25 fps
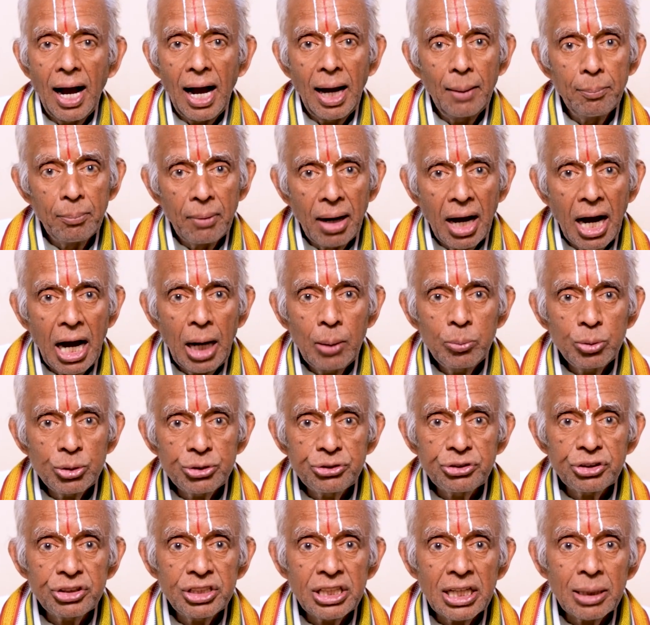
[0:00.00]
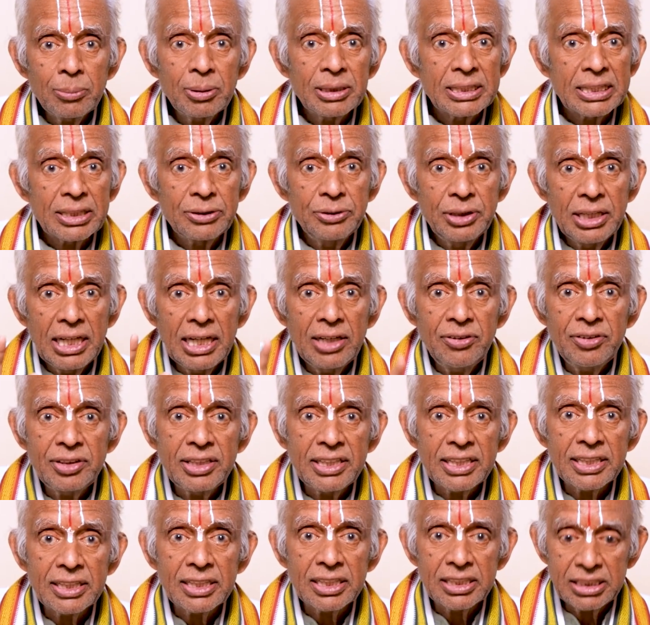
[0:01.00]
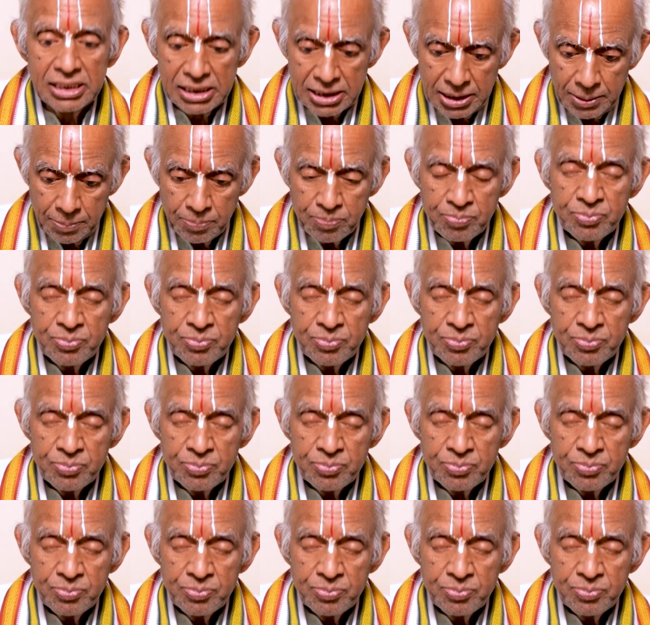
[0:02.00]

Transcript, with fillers: ఆ మహామృత్యుంజయ మంత్రం ఏమిటి అన్నది